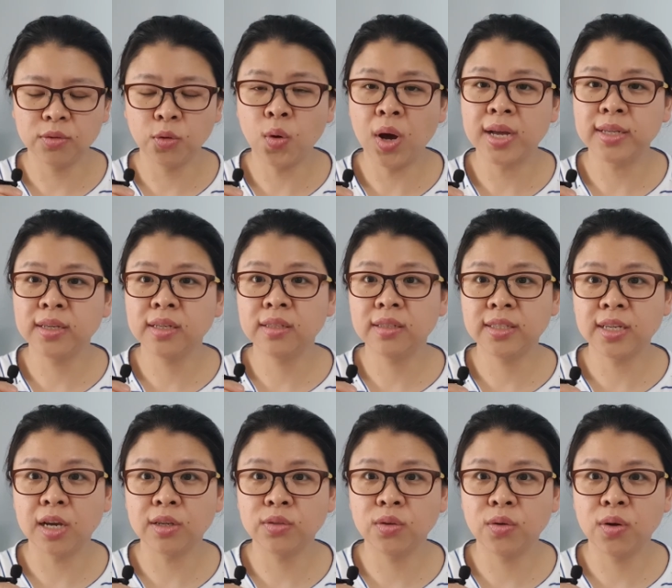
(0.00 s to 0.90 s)
과제를
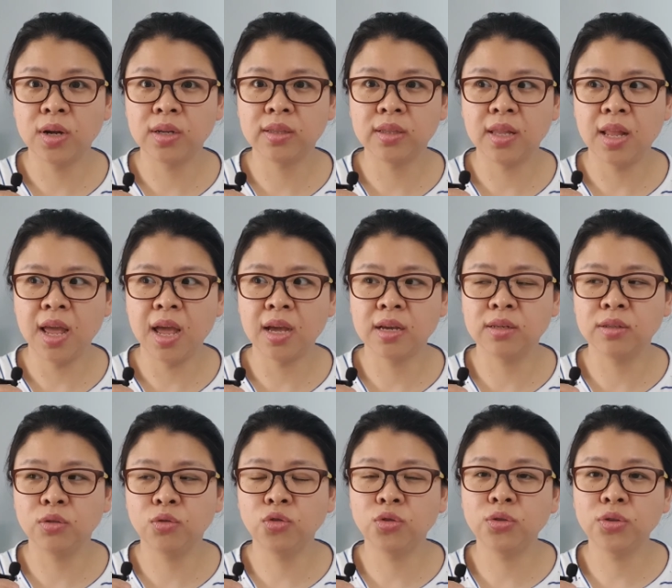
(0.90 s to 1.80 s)
작성할 때
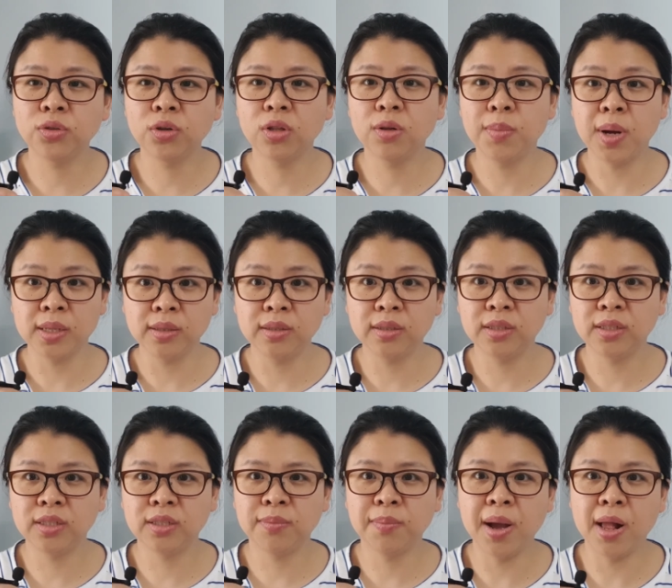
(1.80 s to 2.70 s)
그 출처를
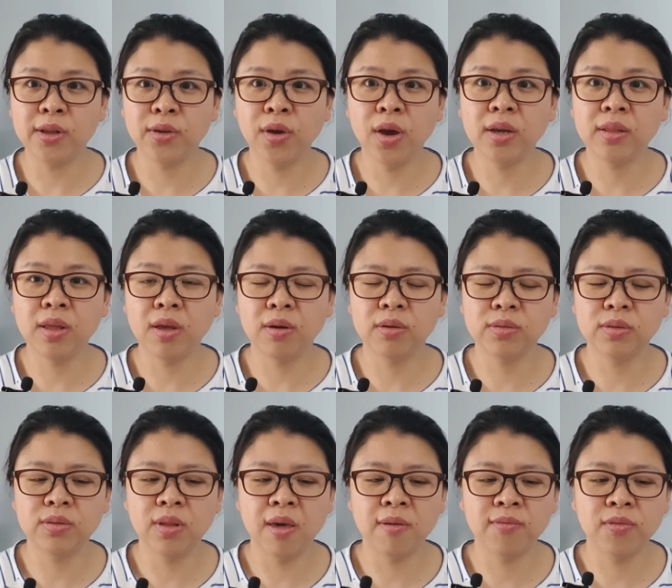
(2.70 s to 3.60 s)
반드시 밝혀야 돼요.
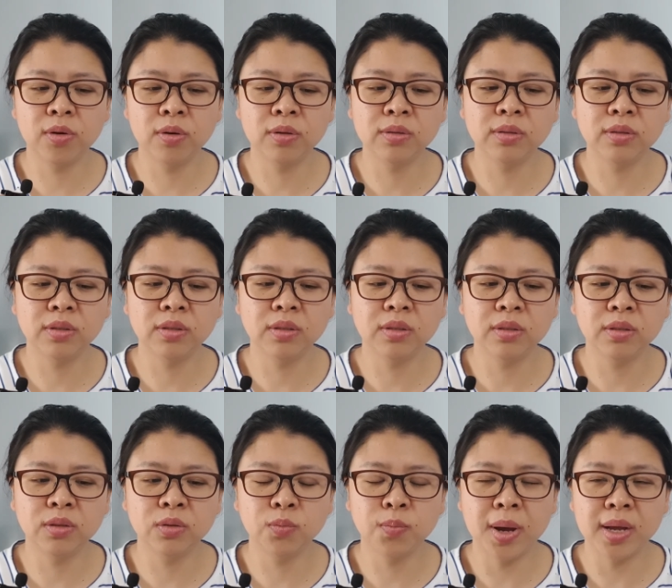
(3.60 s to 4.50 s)
그래서
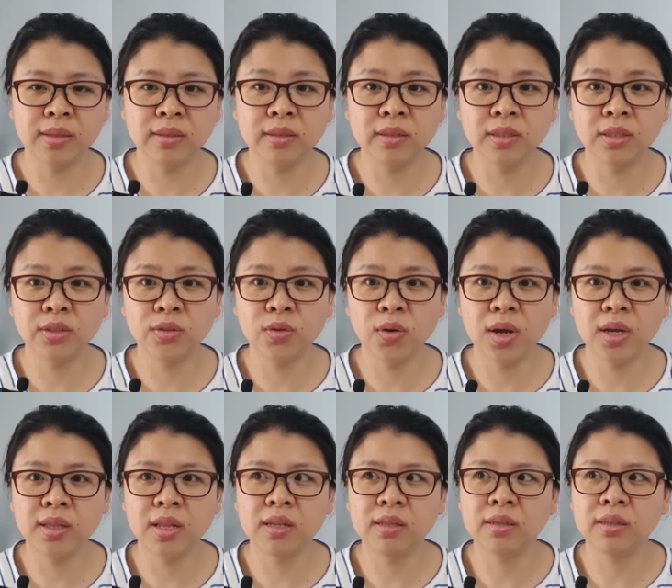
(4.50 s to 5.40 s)
레퍼런스를 반드시
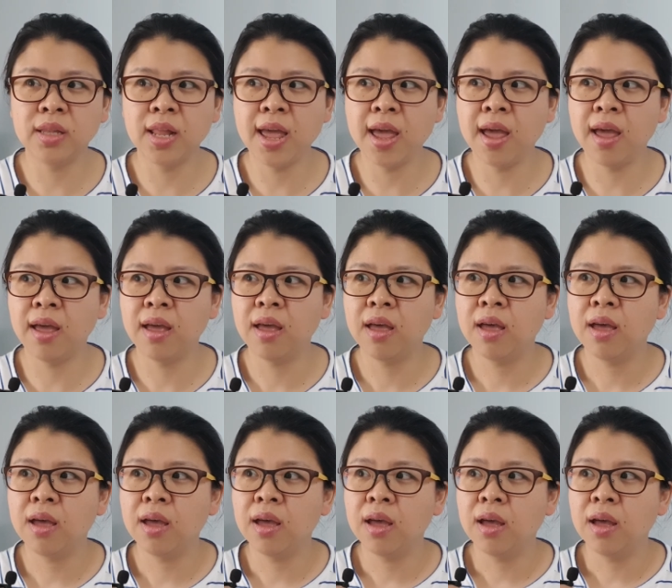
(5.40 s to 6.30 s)
써야 되는데
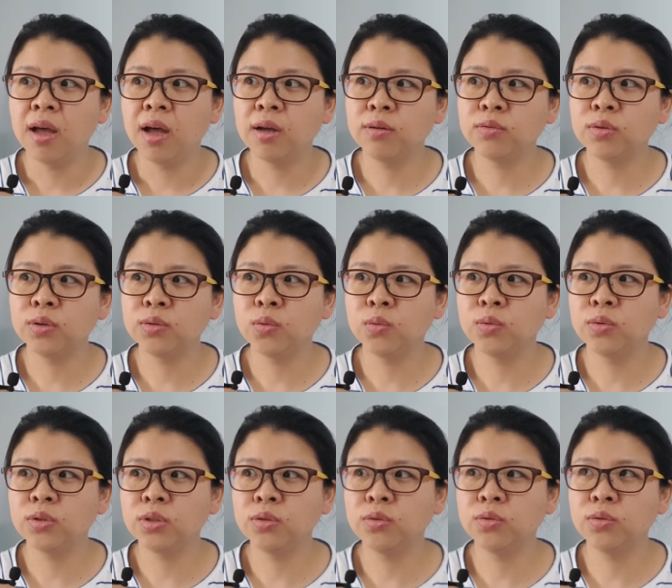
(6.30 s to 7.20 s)
한국에서 온
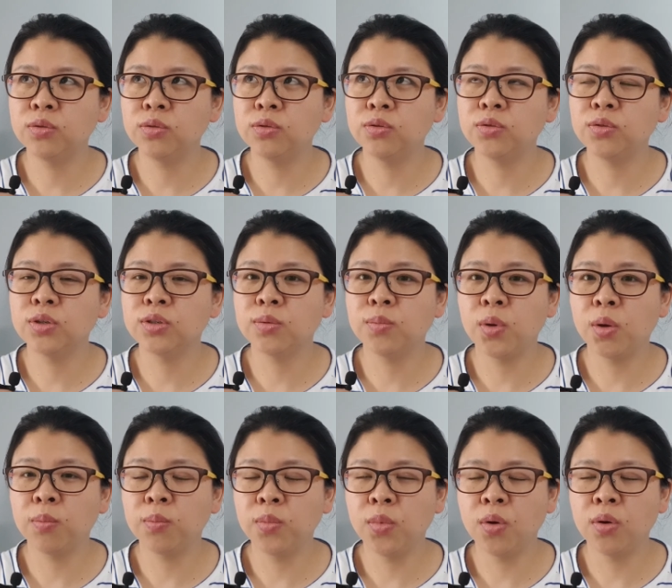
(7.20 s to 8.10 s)
친구들 중에서
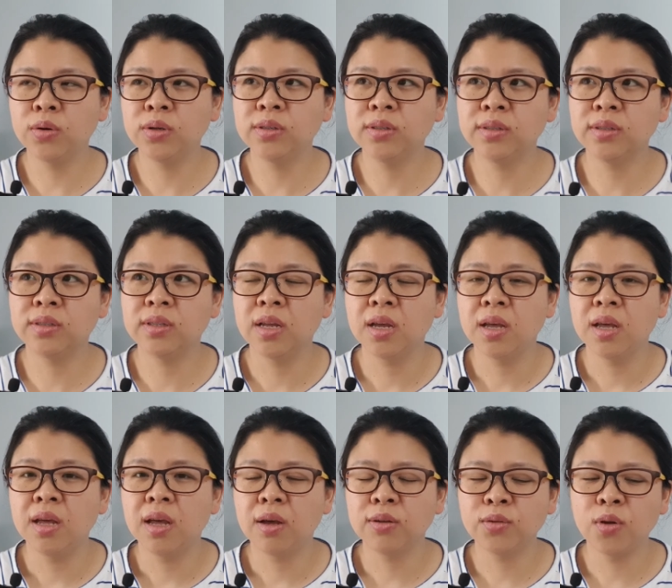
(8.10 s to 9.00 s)
몇 명은
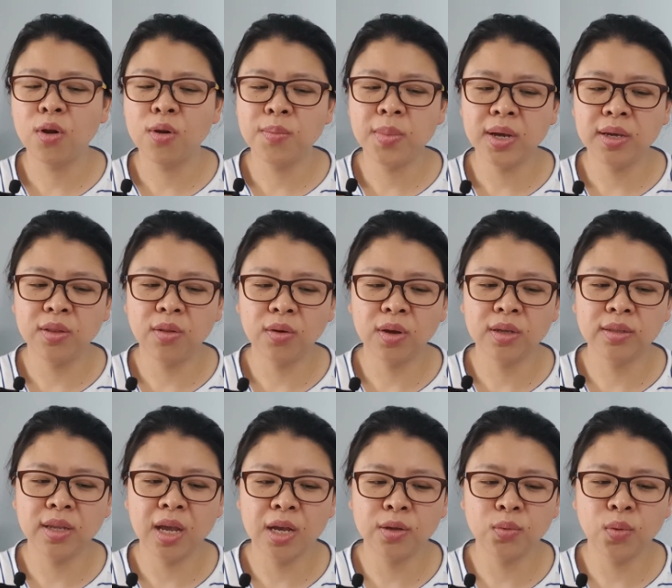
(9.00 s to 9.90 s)
설마 이렇게
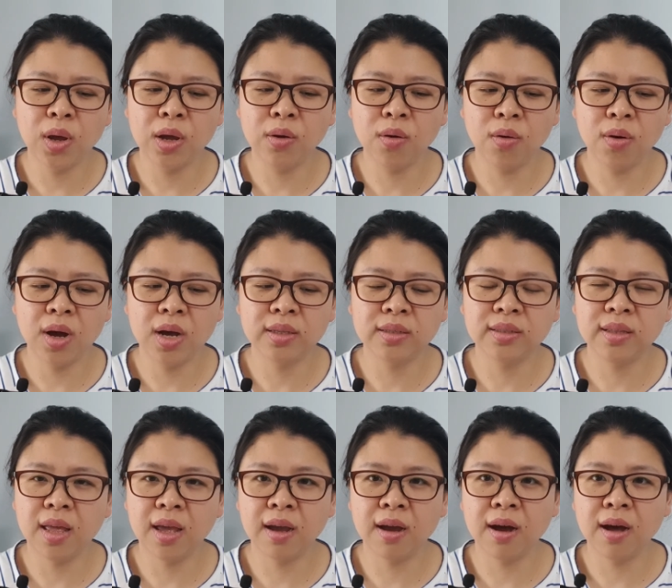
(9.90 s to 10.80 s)
사소한 것까지
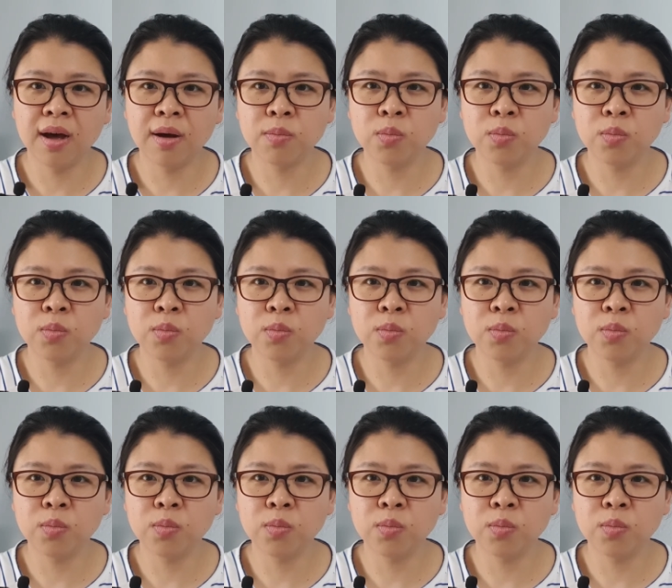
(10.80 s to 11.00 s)
내가